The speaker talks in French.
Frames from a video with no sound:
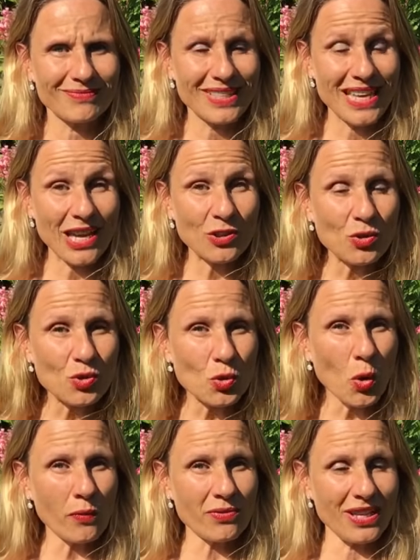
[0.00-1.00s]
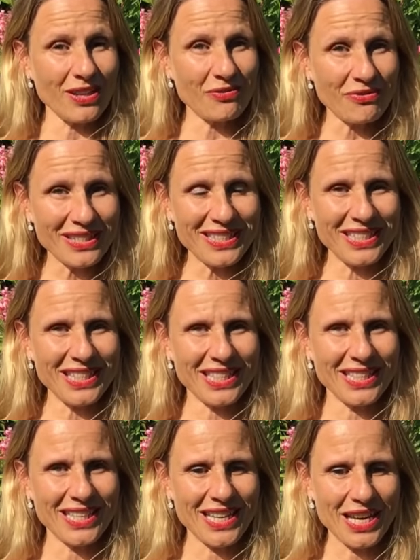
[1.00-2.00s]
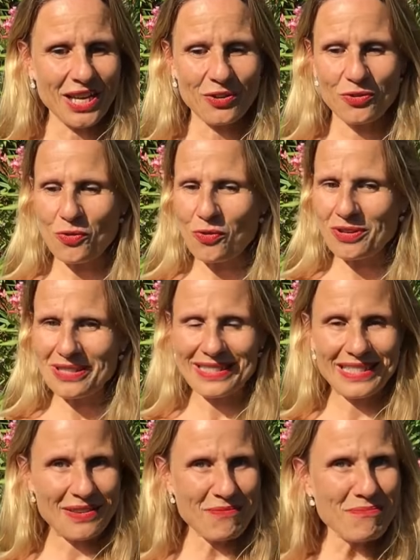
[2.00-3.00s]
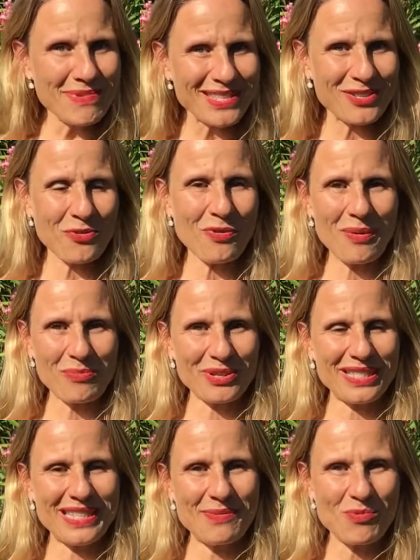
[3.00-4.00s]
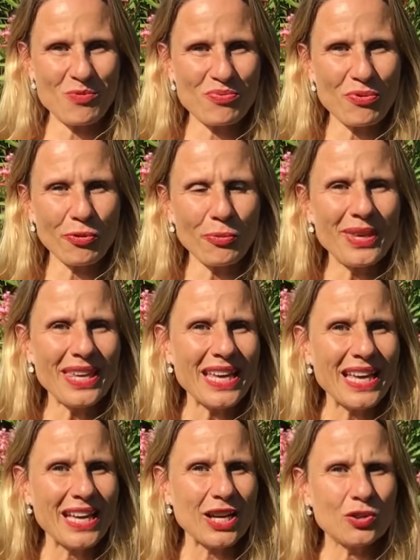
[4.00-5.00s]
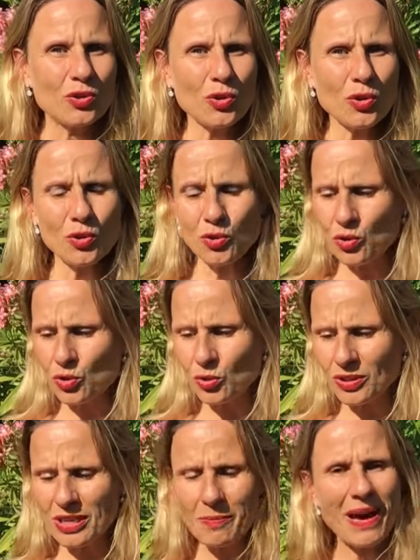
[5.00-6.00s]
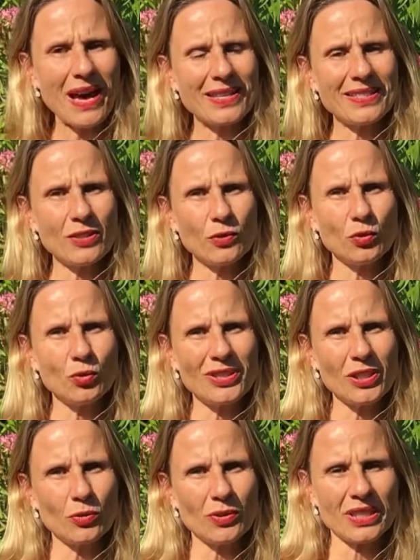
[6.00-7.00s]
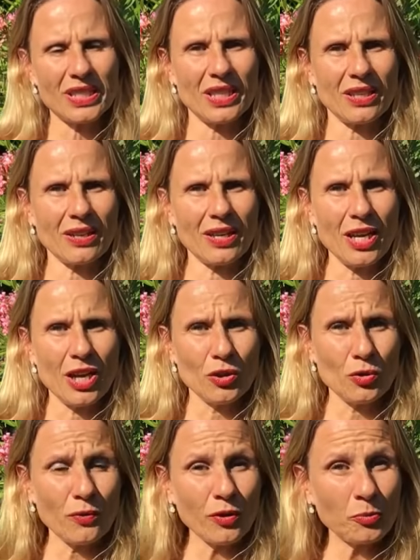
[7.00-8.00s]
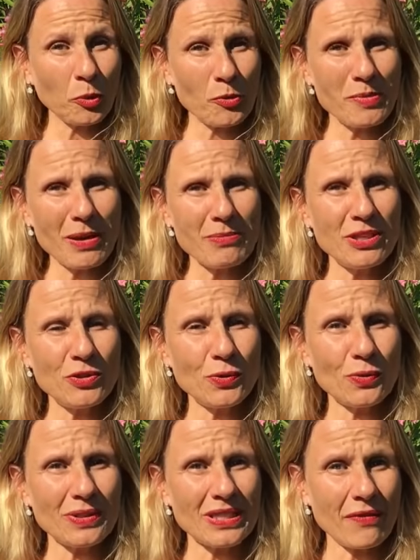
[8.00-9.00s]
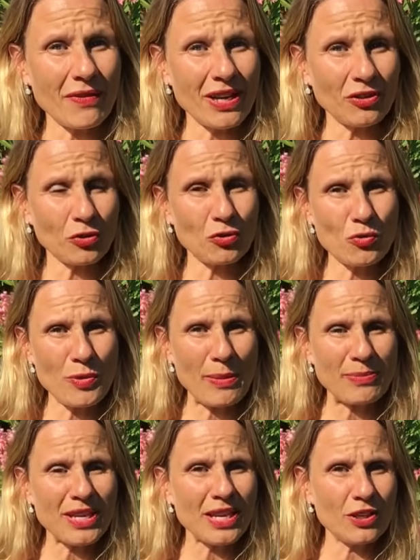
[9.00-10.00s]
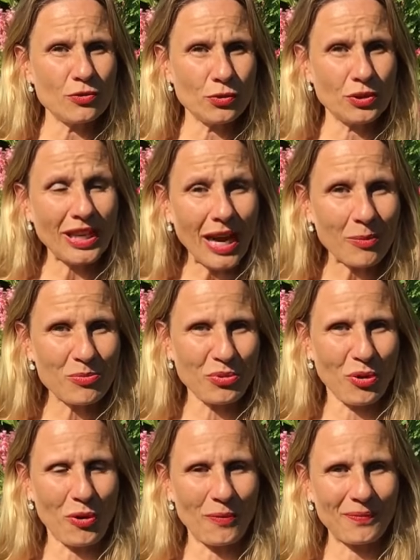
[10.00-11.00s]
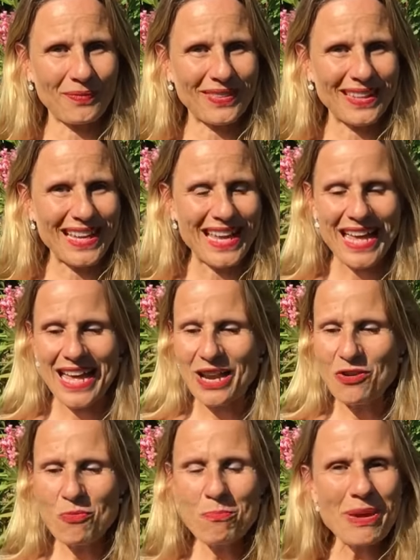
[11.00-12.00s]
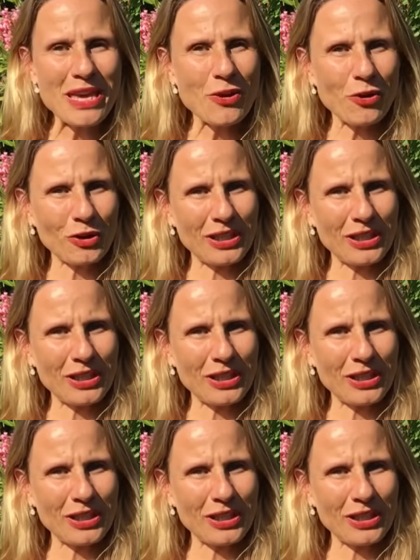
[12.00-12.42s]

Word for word: Et à ce jour, vous êtes fatigué. Donc c'est mission impossible pour lui de se débarrasser de toutes ces toxines. Donc votre première mission, ça va être de lui amener du carburant. Le meilleur